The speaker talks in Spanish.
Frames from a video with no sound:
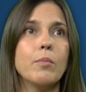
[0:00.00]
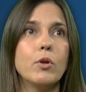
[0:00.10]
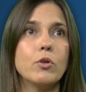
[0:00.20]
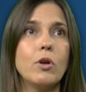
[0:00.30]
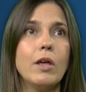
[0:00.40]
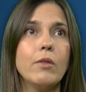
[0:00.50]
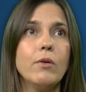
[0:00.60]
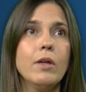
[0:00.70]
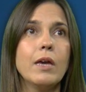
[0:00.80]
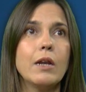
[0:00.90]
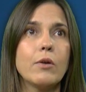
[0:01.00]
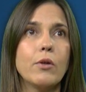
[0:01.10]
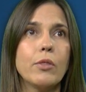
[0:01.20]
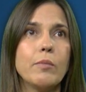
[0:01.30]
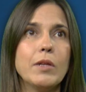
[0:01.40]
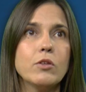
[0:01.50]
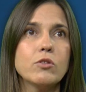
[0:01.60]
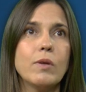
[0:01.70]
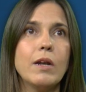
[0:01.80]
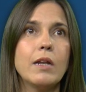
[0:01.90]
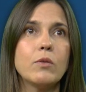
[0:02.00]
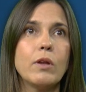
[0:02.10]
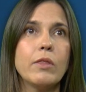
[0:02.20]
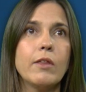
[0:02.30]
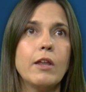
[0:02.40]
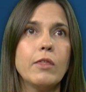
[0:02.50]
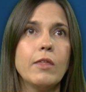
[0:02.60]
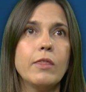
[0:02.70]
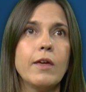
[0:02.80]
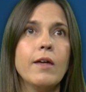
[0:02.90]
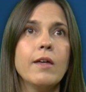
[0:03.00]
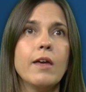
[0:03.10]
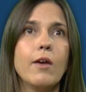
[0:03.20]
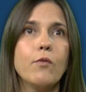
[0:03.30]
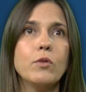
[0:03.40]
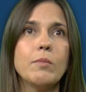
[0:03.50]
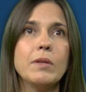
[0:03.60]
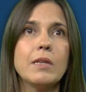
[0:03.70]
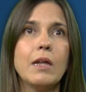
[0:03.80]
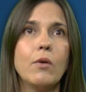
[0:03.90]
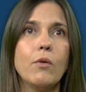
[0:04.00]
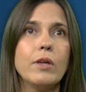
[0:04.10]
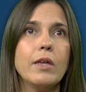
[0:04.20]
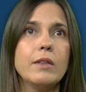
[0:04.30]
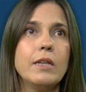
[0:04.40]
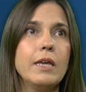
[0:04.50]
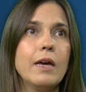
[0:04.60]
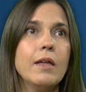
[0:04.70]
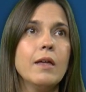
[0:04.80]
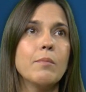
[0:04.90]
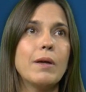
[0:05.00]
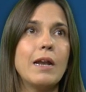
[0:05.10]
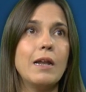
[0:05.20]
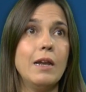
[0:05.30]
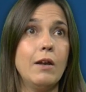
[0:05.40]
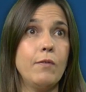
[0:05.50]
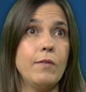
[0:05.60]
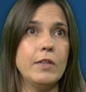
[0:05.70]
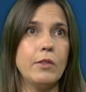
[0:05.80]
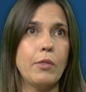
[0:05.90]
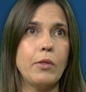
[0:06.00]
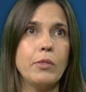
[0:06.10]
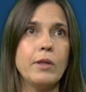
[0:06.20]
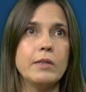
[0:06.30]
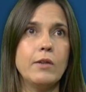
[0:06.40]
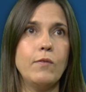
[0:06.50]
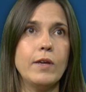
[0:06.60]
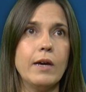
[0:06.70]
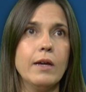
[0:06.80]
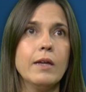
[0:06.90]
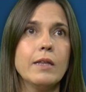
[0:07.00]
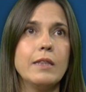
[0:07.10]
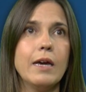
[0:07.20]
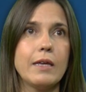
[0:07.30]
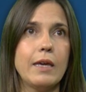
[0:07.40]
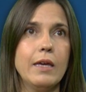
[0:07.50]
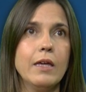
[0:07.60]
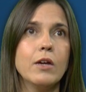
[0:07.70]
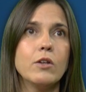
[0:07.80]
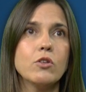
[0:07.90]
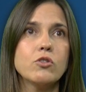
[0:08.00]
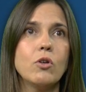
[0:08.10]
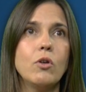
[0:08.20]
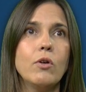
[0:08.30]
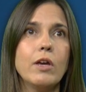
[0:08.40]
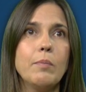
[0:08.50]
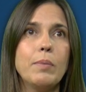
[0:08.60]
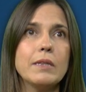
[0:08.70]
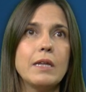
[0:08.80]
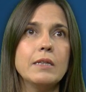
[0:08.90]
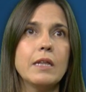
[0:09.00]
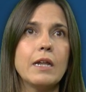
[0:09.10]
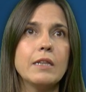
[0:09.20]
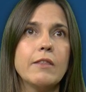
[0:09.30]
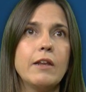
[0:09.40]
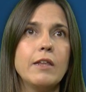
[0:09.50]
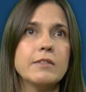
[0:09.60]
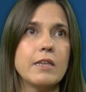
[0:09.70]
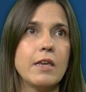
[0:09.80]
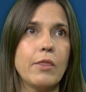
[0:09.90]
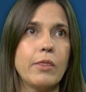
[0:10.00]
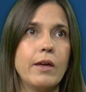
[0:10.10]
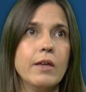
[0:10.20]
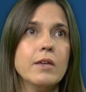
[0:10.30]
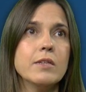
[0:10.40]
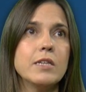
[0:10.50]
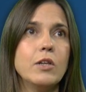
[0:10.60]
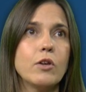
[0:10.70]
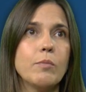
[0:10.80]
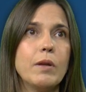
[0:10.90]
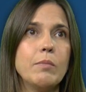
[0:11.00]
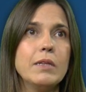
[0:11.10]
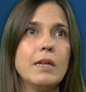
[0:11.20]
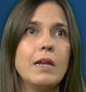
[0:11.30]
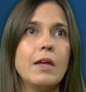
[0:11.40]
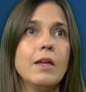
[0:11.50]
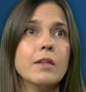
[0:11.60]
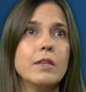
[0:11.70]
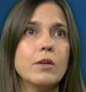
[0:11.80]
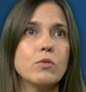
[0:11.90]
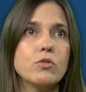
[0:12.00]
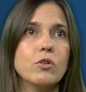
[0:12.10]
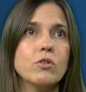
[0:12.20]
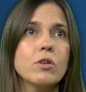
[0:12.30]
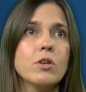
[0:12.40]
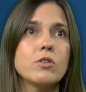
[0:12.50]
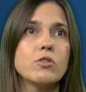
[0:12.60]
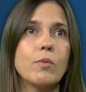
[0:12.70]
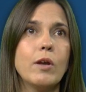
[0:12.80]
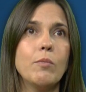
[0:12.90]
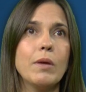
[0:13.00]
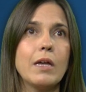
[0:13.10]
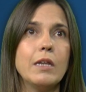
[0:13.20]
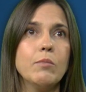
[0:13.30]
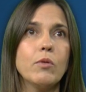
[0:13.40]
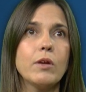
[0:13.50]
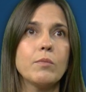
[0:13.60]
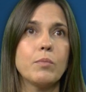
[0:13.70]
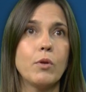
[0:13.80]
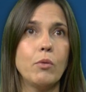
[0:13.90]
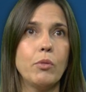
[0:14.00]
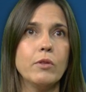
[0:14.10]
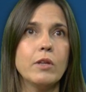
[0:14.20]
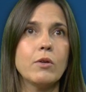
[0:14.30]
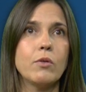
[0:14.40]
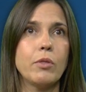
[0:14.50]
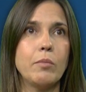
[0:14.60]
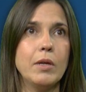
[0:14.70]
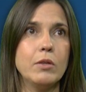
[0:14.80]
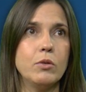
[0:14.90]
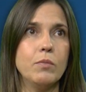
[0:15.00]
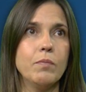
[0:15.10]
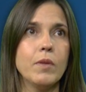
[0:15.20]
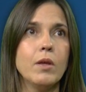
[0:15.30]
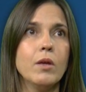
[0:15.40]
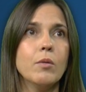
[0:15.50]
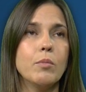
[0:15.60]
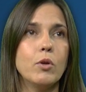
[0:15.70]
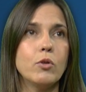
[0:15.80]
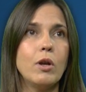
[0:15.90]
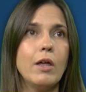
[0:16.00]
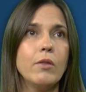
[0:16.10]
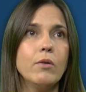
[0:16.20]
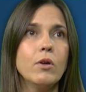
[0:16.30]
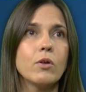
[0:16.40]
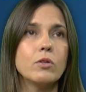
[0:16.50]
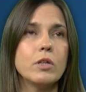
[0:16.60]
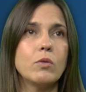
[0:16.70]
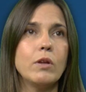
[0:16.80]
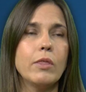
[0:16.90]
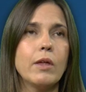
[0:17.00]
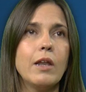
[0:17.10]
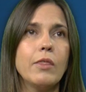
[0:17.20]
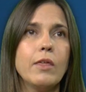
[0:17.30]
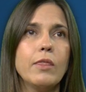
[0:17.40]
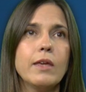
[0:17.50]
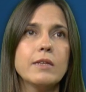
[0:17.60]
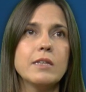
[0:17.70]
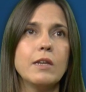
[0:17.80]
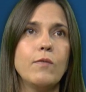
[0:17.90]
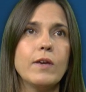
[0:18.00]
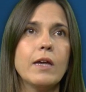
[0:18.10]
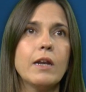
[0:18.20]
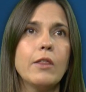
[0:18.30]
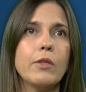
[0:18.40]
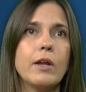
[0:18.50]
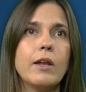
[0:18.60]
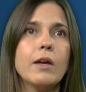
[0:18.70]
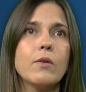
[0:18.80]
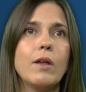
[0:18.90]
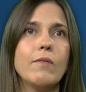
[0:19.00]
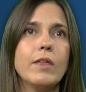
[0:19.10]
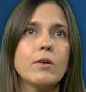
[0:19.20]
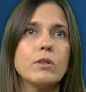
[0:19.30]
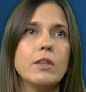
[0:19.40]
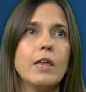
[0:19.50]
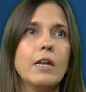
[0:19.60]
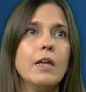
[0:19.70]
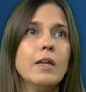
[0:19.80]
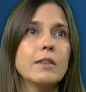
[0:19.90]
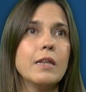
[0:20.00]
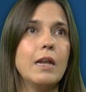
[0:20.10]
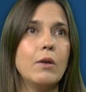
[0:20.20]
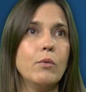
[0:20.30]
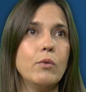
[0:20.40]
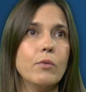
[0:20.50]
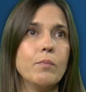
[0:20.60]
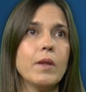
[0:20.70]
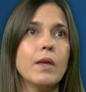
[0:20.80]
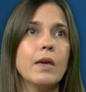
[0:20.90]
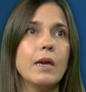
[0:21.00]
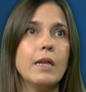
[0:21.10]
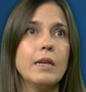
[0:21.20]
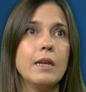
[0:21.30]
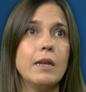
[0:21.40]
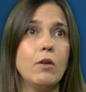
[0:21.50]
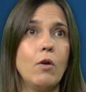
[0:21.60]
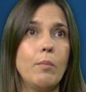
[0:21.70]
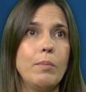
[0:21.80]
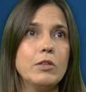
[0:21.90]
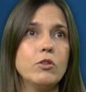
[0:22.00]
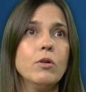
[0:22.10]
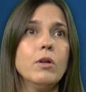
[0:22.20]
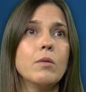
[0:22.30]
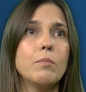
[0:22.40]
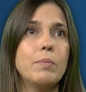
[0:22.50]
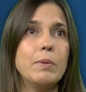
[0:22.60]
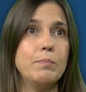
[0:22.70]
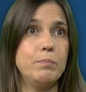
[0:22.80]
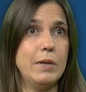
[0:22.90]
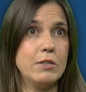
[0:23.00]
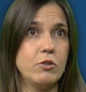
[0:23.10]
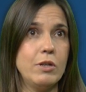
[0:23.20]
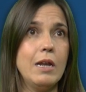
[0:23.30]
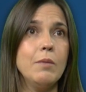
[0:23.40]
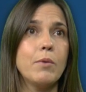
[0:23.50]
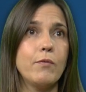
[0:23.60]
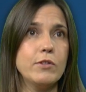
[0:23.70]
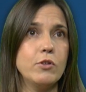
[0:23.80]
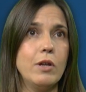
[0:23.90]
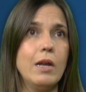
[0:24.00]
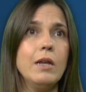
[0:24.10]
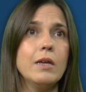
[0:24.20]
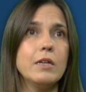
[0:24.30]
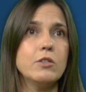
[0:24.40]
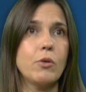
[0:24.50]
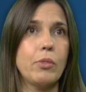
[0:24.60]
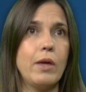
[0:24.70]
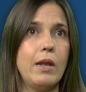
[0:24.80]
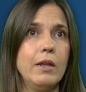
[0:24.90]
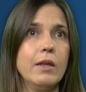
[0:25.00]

Por otro lado, el conocimiento sobre la naturaleza de la ciencia es fundamental hoy en día para la alfabetización científica, ya que no solo es parte integrante de la enseñanza, sino que permite la discusión sobre los mecanismos de producción del conocimiento. Por otro lado, contextualizar la ciencia significa relacionarla con la vida cotidiana del alumno, en los aspectos personal, profesional y social.